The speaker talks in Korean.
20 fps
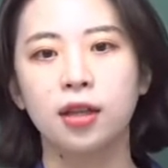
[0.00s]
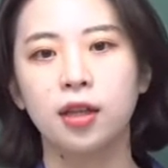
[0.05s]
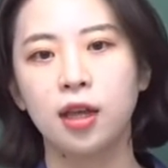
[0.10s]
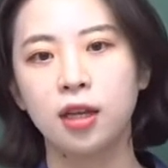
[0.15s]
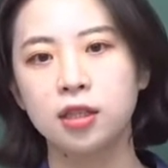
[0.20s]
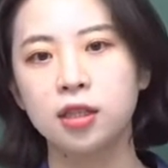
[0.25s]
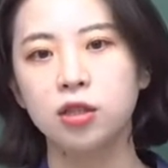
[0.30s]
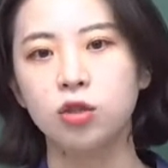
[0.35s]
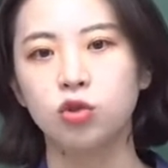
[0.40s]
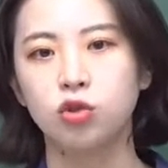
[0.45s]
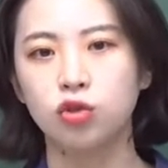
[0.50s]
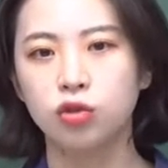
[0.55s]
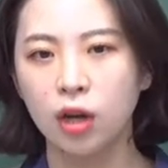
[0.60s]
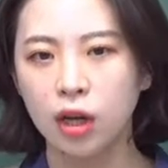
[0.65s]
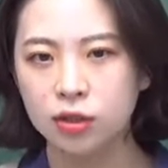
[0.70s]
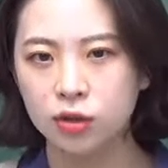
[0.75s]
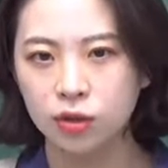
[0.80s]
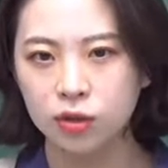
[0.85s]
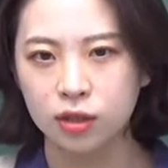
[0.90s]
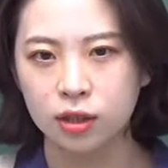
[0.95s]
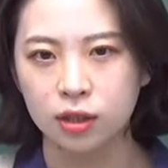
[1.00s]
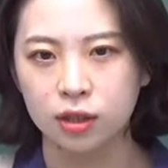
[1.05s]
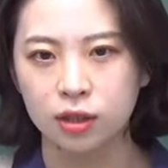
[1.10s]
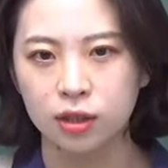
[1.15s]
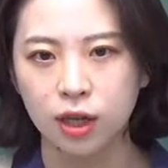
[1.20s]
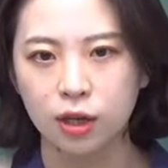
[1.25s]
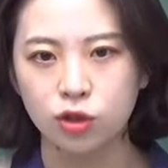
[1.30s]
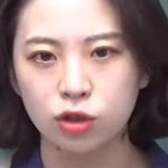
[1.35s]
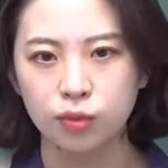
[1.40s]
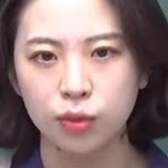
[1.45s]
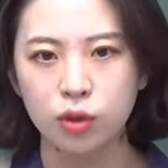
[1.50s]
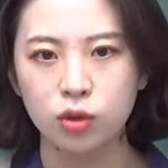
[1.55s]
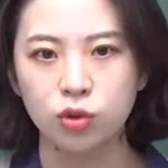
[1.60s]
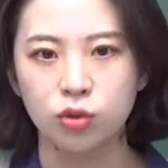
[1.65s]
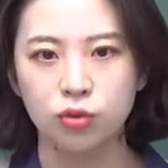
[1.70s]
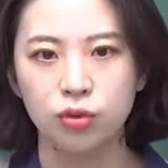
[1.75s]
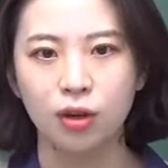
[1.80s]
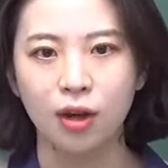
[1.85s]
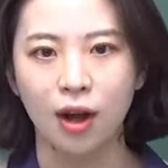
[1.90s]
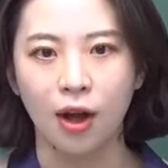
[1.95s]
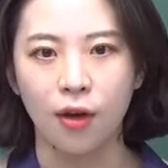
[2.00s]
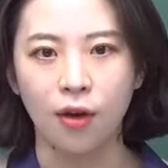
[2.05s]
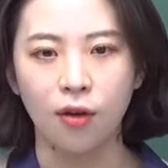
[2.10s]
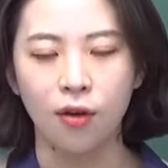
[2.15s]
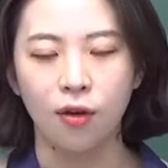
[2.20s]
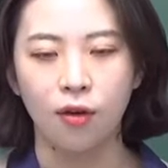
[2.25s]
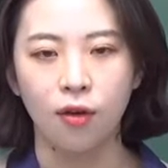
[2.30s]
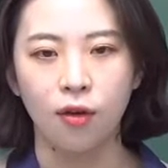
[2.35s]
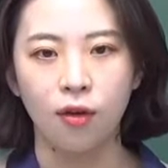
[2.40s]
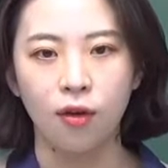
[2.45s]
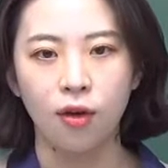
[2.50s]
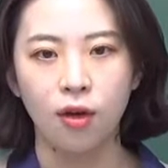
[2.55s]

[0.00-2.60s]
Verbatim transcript: 대신 누가 정치를 해주면 좋을까요?